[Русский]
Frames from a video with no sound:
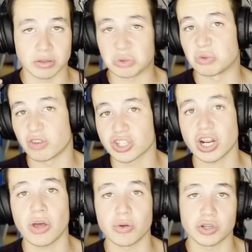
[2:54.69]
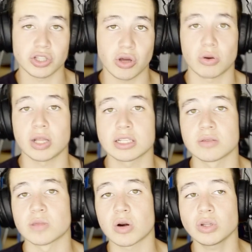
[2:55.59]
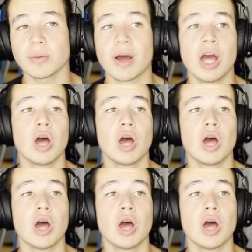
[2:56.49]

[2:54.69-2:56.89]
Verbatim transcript: то есть уважаю и считаю классным народом,